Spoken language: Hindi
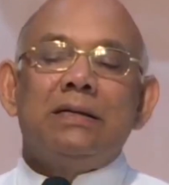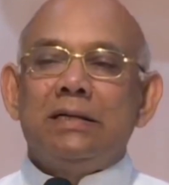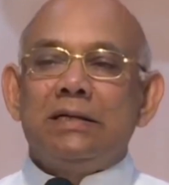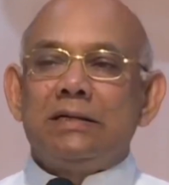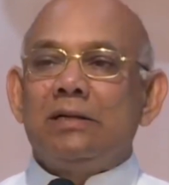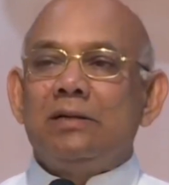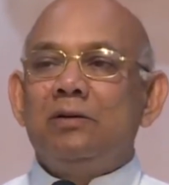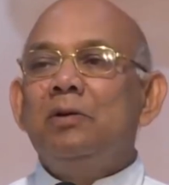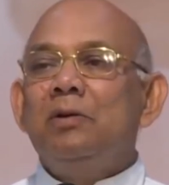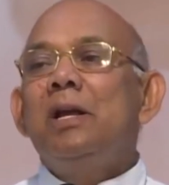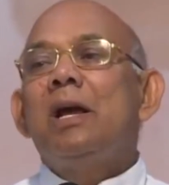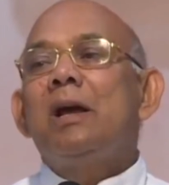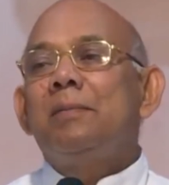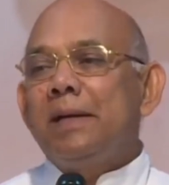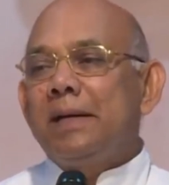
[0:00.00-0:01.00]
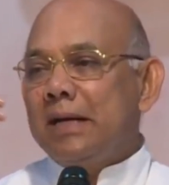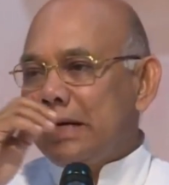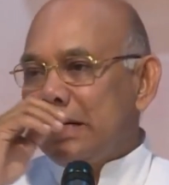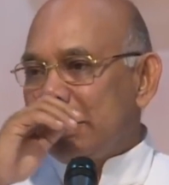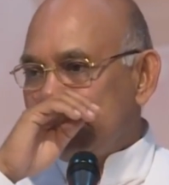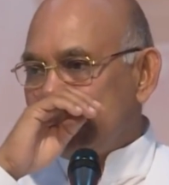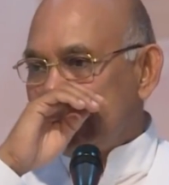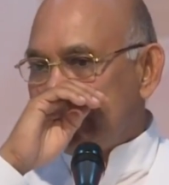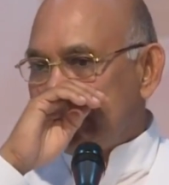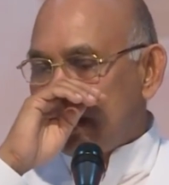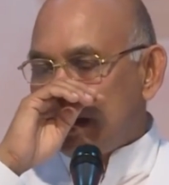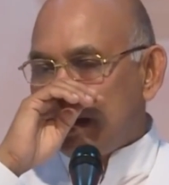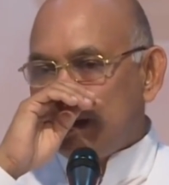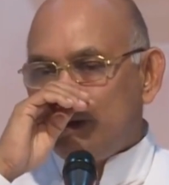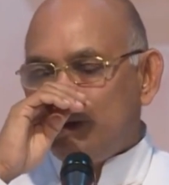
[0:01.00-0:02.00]
जैसे दुनिया में कहा
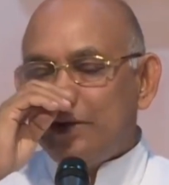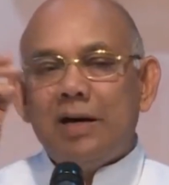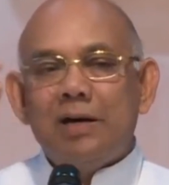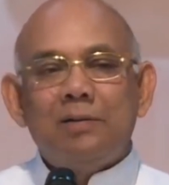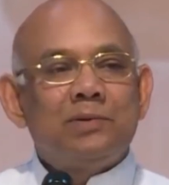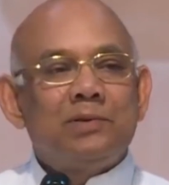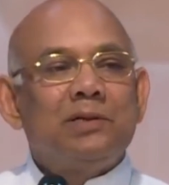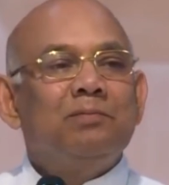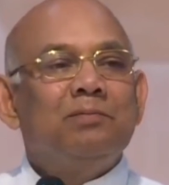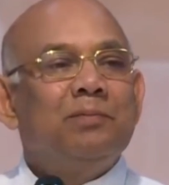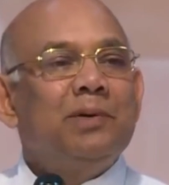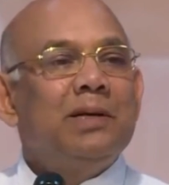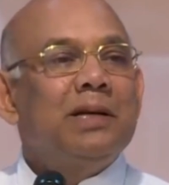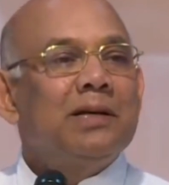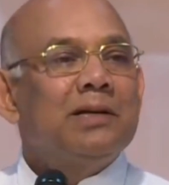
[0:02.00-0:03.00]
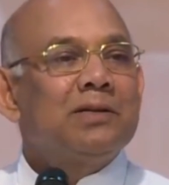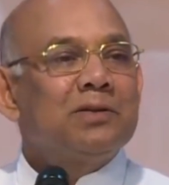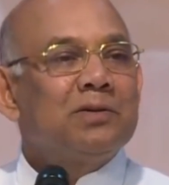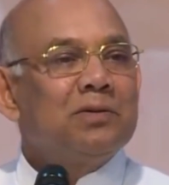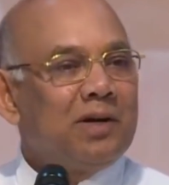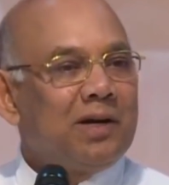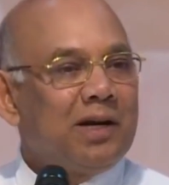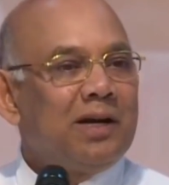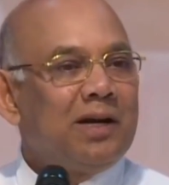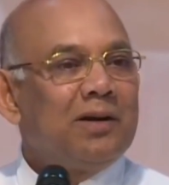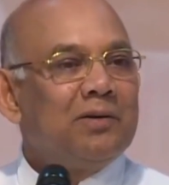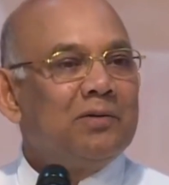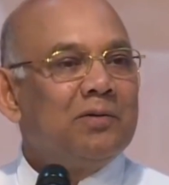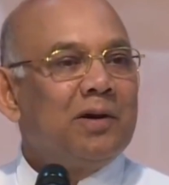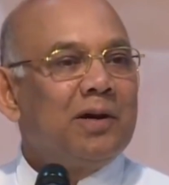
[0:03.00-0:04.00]
जाता है और आप सब भी यहाँ सुन रहे
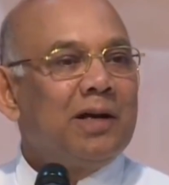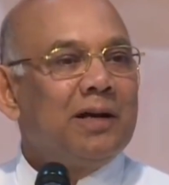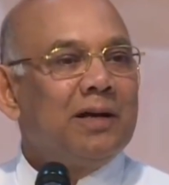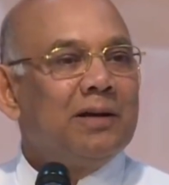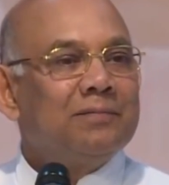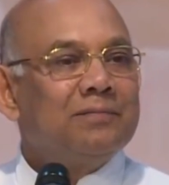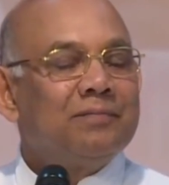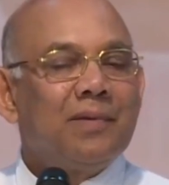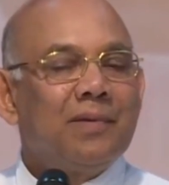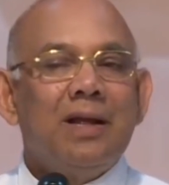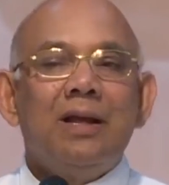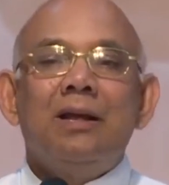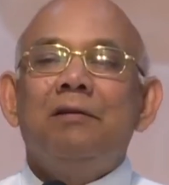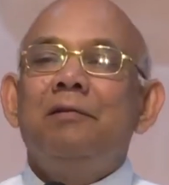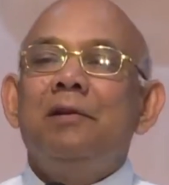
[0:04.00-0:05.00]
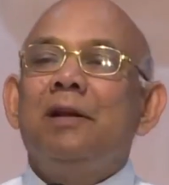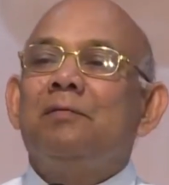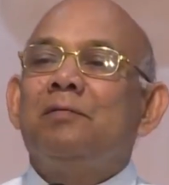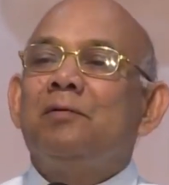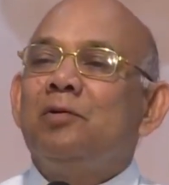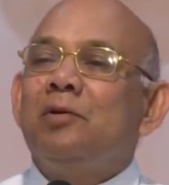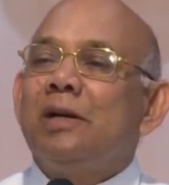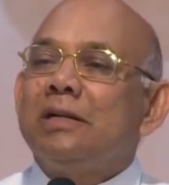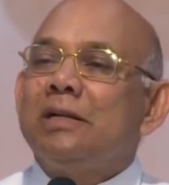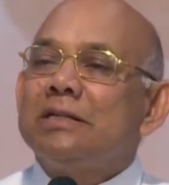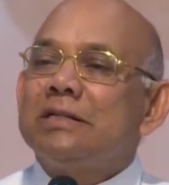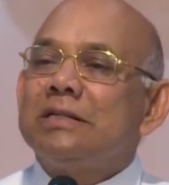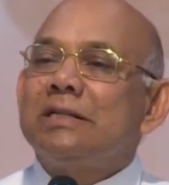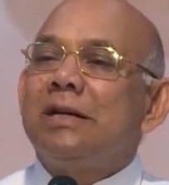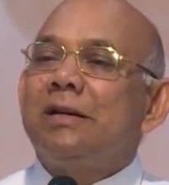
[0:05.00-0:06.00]
होंगे वी हैव टू
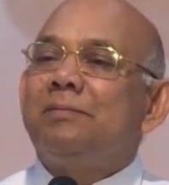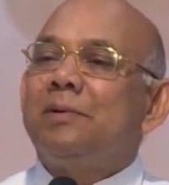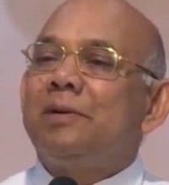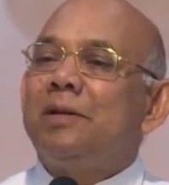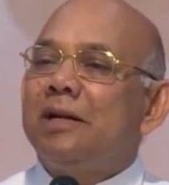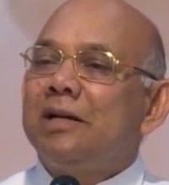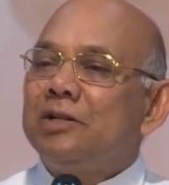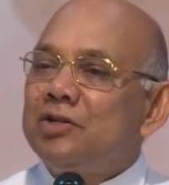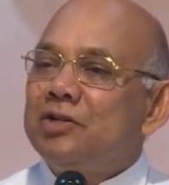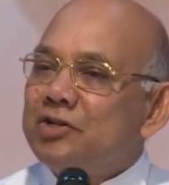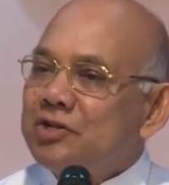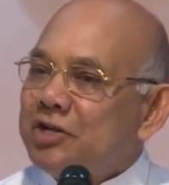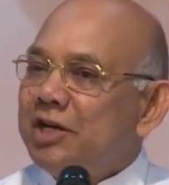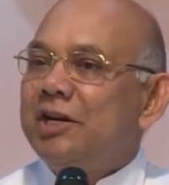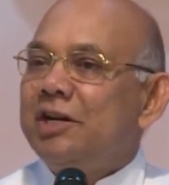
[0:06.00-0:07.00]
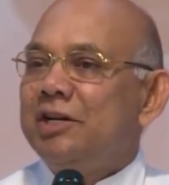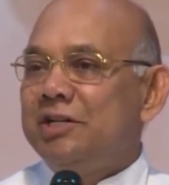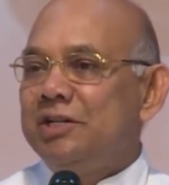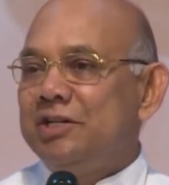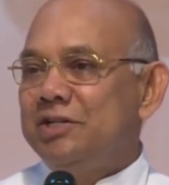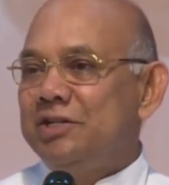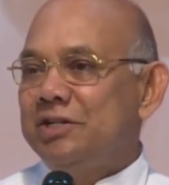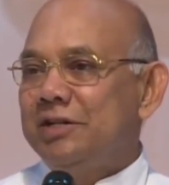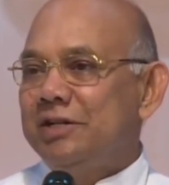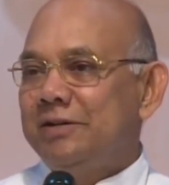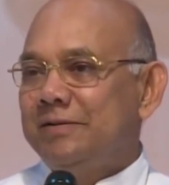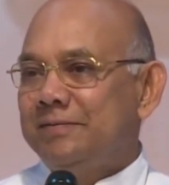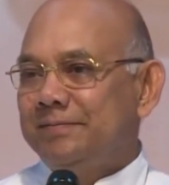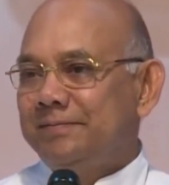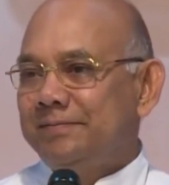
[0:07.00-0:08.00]
एक्सेप्ट द चेंज
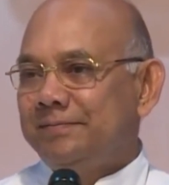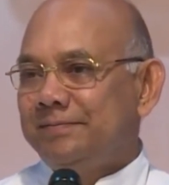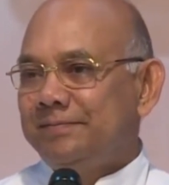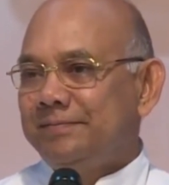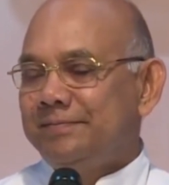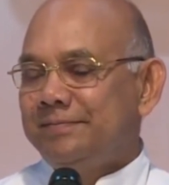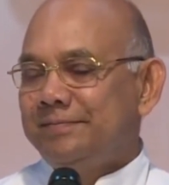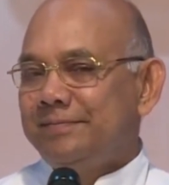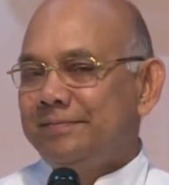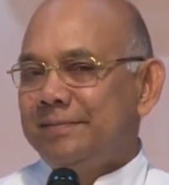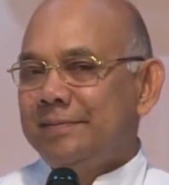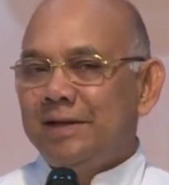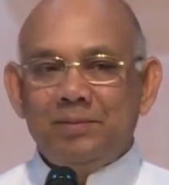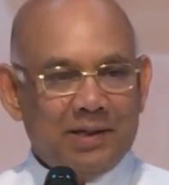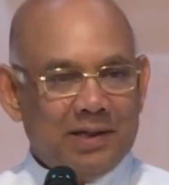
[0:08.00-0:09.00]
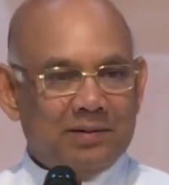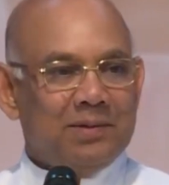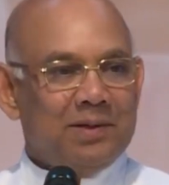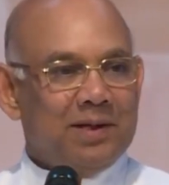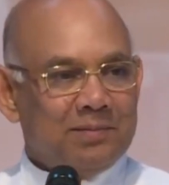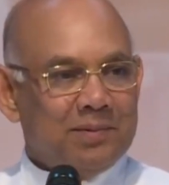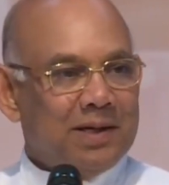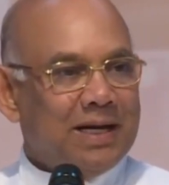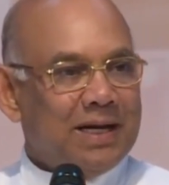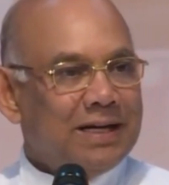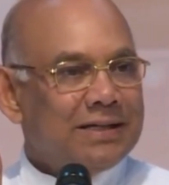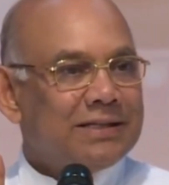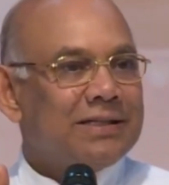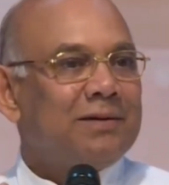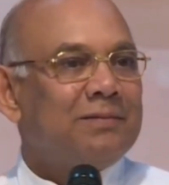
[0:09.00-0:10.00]
कभी कभी हम
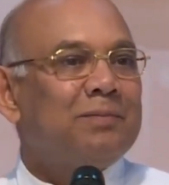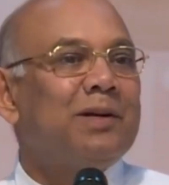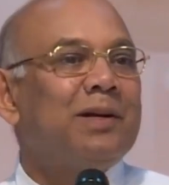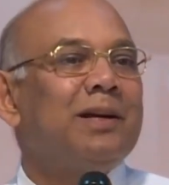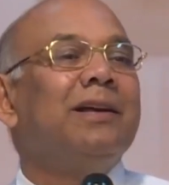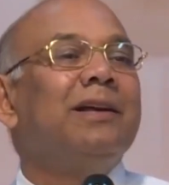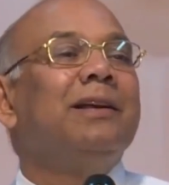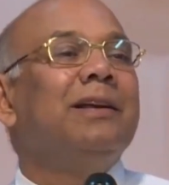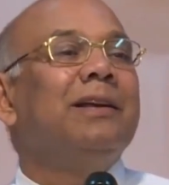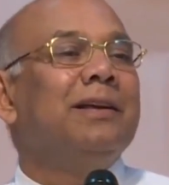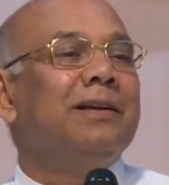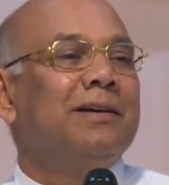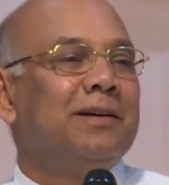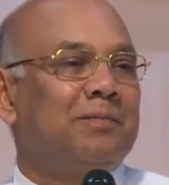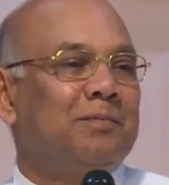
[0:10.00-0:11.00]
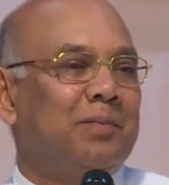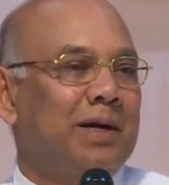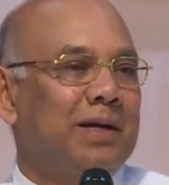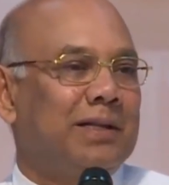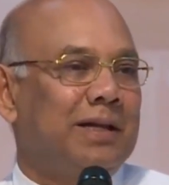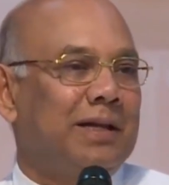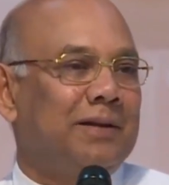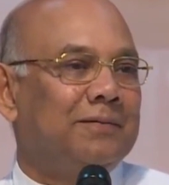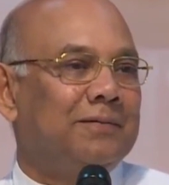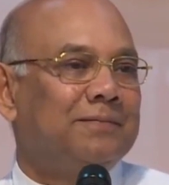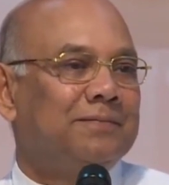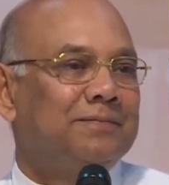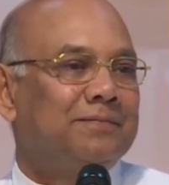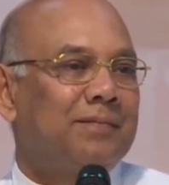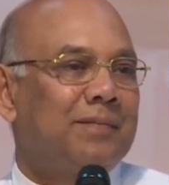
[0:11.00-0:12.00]
एक्सेप्ट नहीं कर पाते
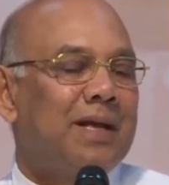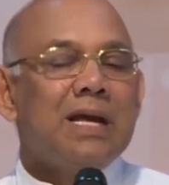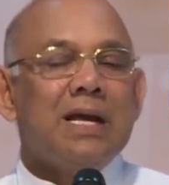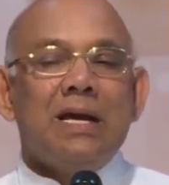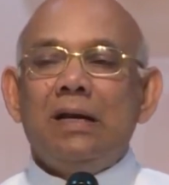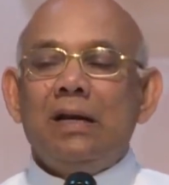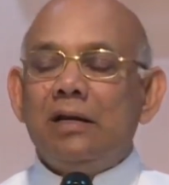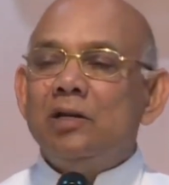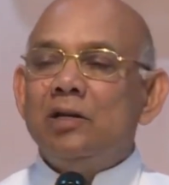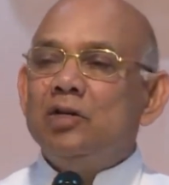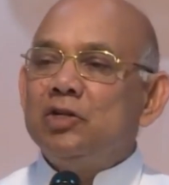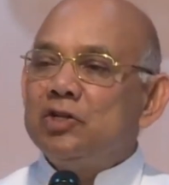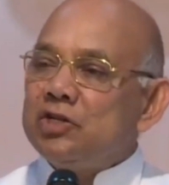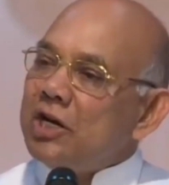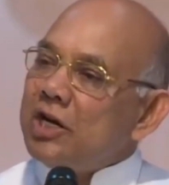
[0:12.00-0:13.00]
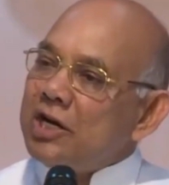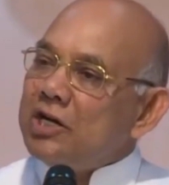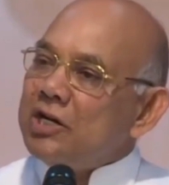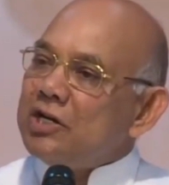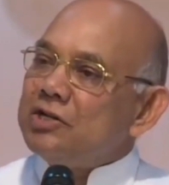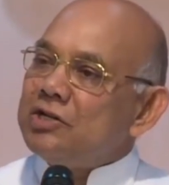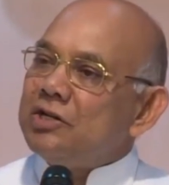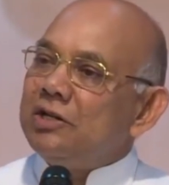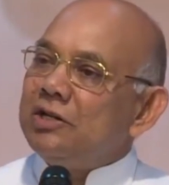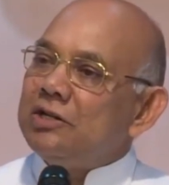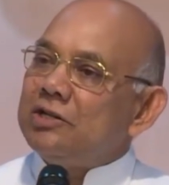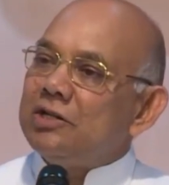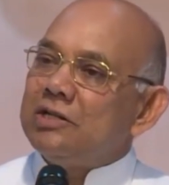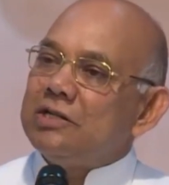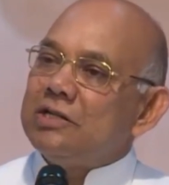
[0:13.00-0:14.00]
लेकिन चेंज
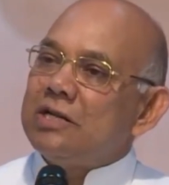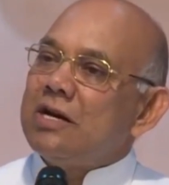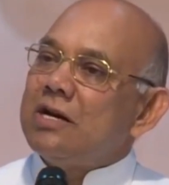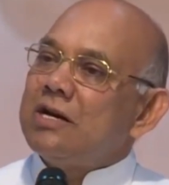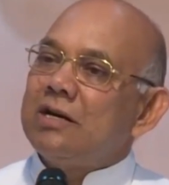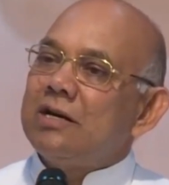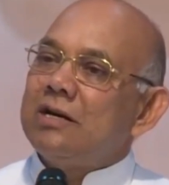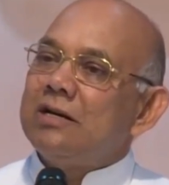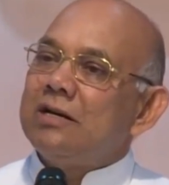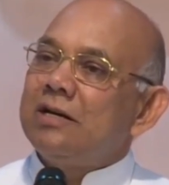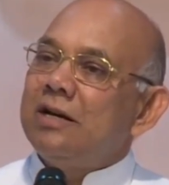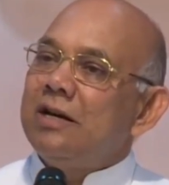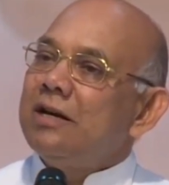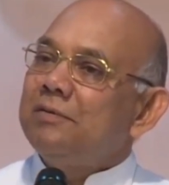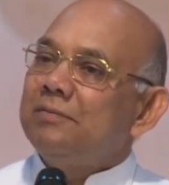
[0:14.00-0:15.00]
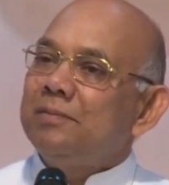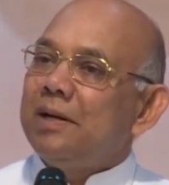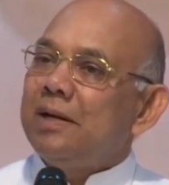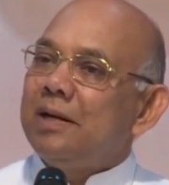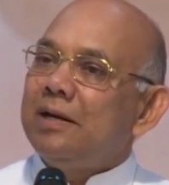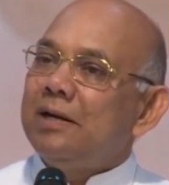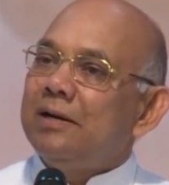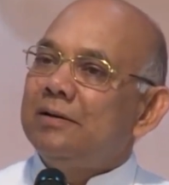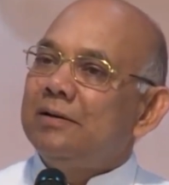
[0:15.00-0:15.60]
इस संसार का नियम है